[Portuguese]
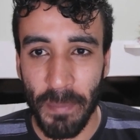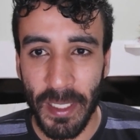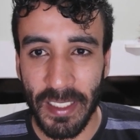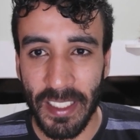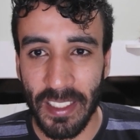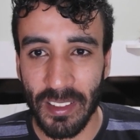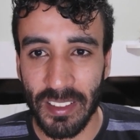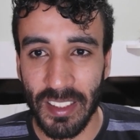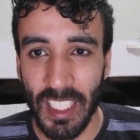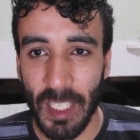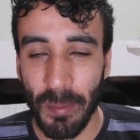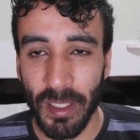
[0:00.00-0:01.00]
Para quem não se
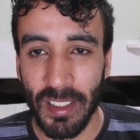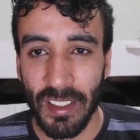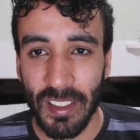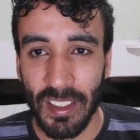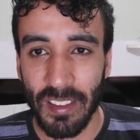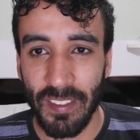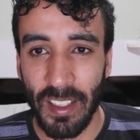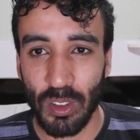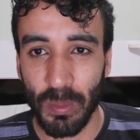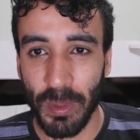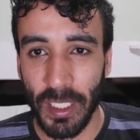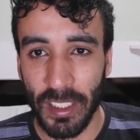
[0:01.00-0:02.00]
lembra, vai
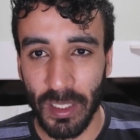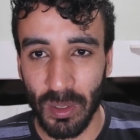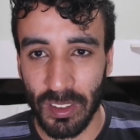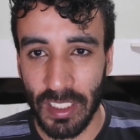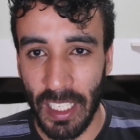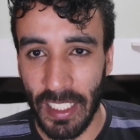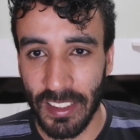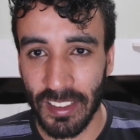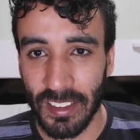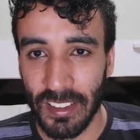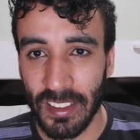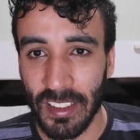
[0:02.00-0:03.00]
subir aqui nos
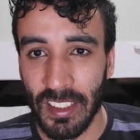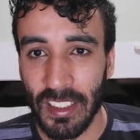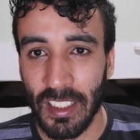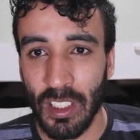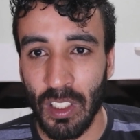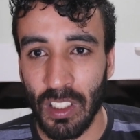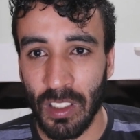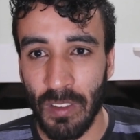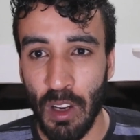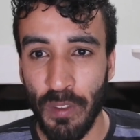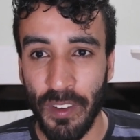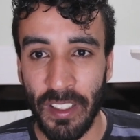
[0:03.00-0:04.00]
cards
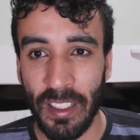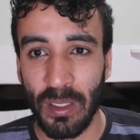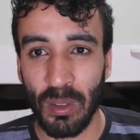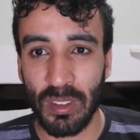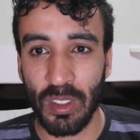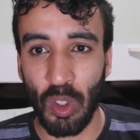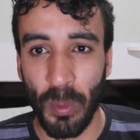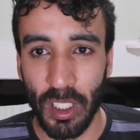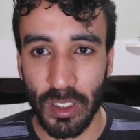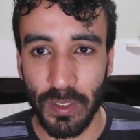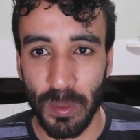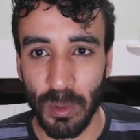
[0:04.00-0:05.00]
eu falando dos cinco
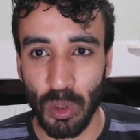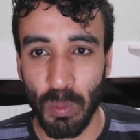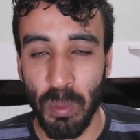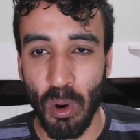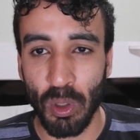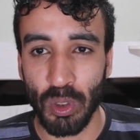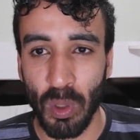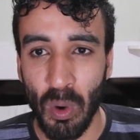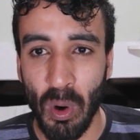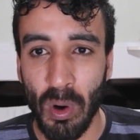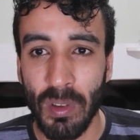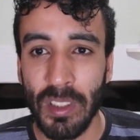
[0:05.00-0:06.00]
melhores filmes do Bong
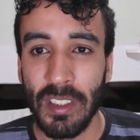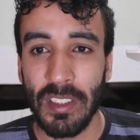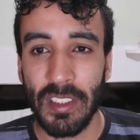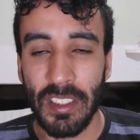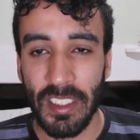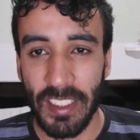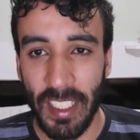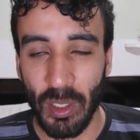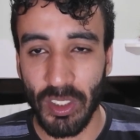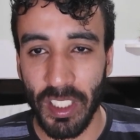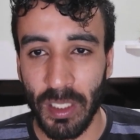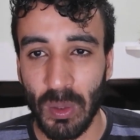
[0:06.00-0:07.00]
Joon-ho e ele
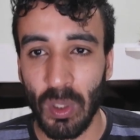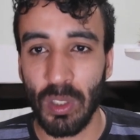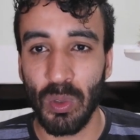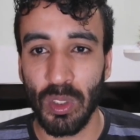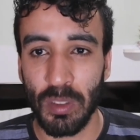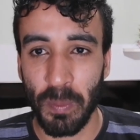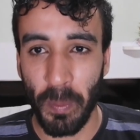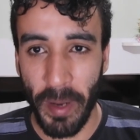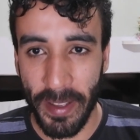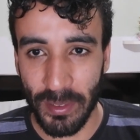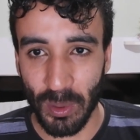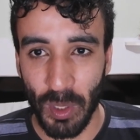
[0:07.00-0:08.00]
é o diretor do
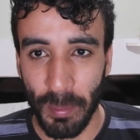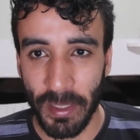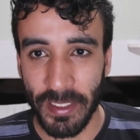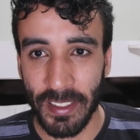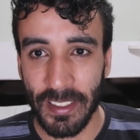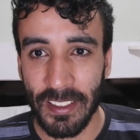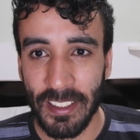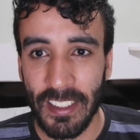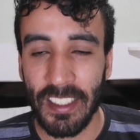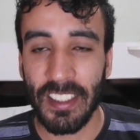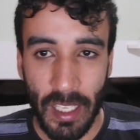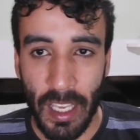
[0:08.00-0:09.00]
Expresso do Amanhã.
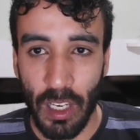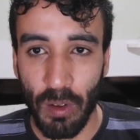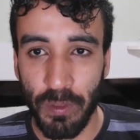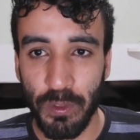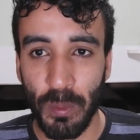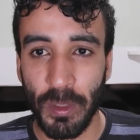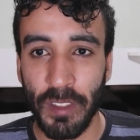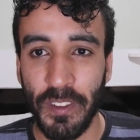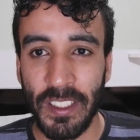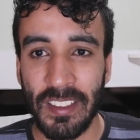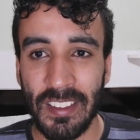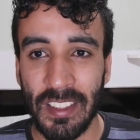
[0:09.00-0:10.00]
Ele é um filme de
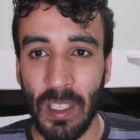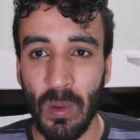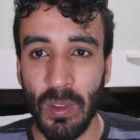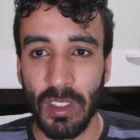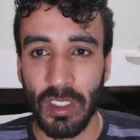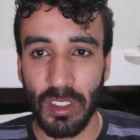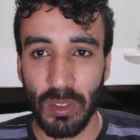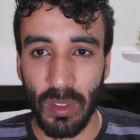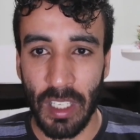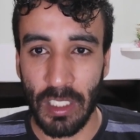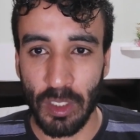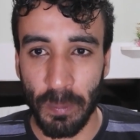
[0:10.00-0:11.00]
ficção de
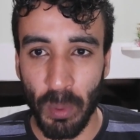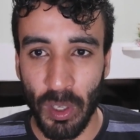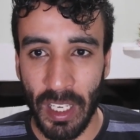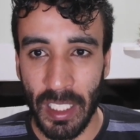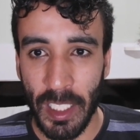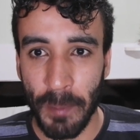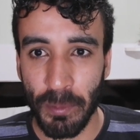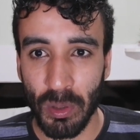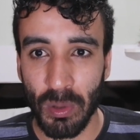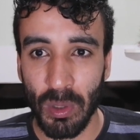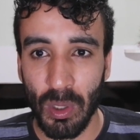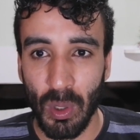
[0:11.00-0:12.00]
um caso
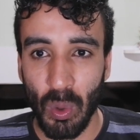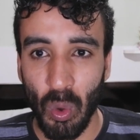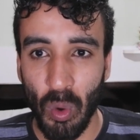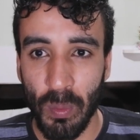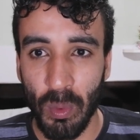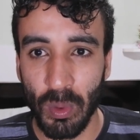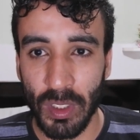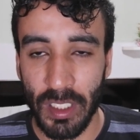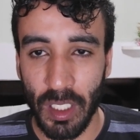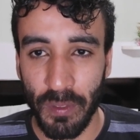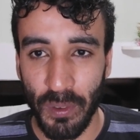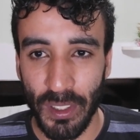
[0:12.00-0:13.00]
apocalíptico o mundo
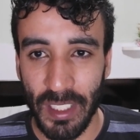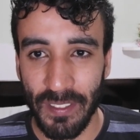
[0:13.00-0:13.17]
inteiro foi